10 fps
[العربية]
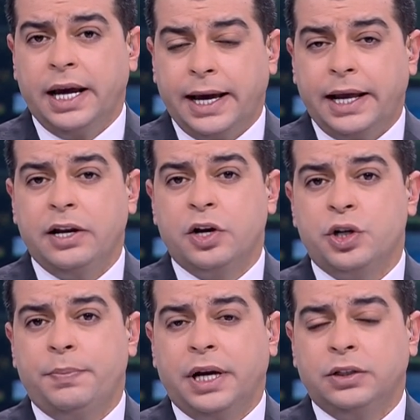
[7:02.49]
هل
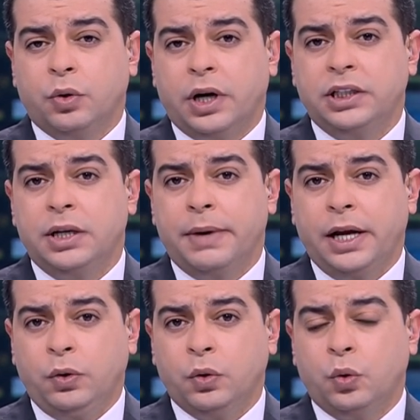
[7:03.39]
يجب أن تقدم
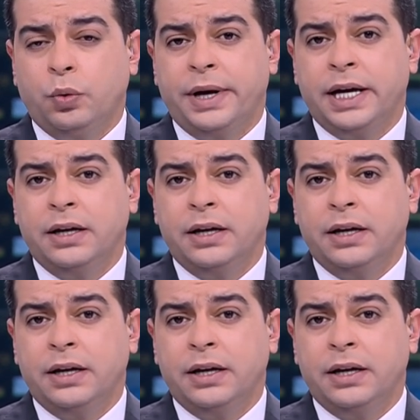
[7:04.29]
الحكومة